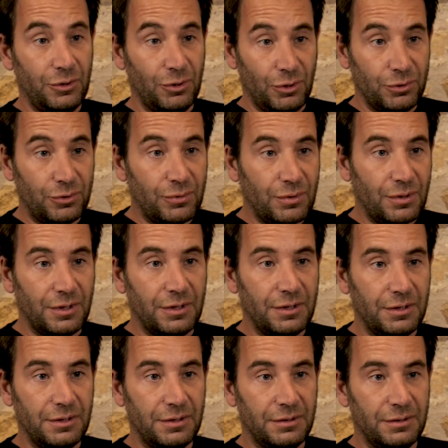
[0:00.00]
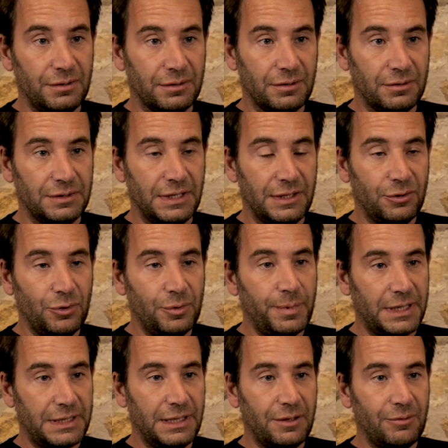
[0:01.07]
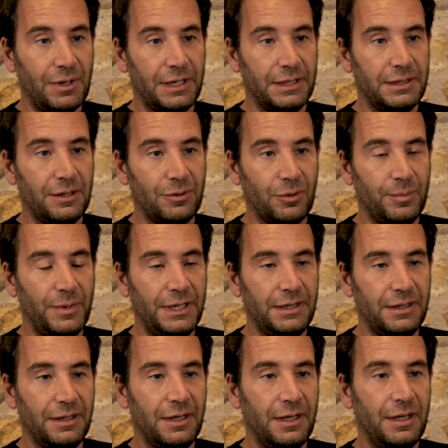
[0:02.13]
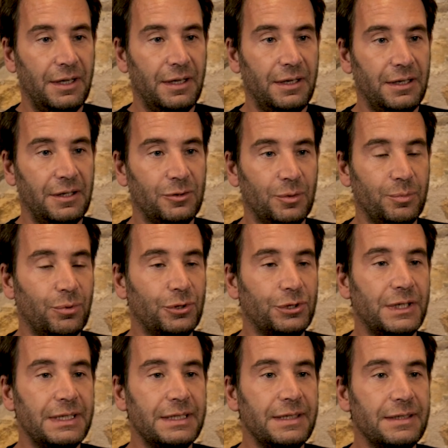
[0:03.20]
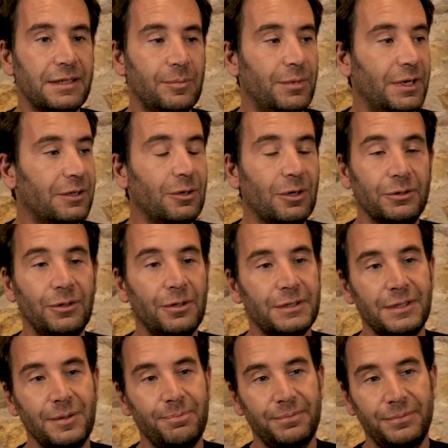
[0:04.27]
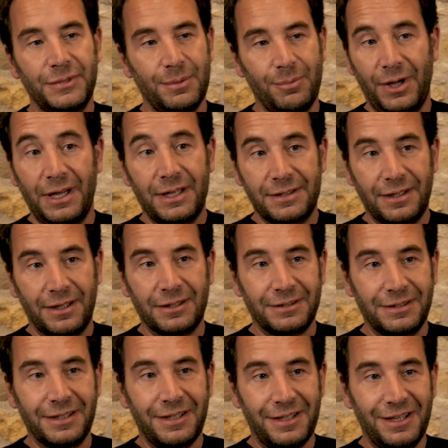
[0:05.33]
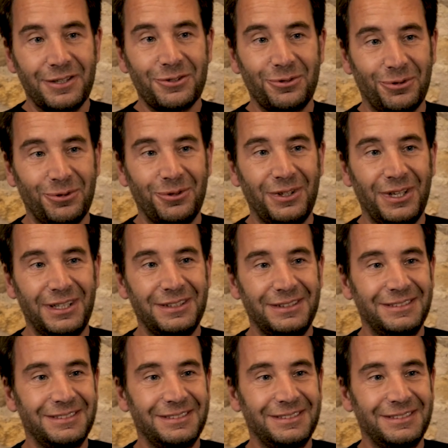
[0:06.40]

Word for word: une rotule entre ces deux particularités urbaines. Et ce projet, s'il s'appelle Corner, c'est pas un hasard, c'est qu'il a ce rôle-là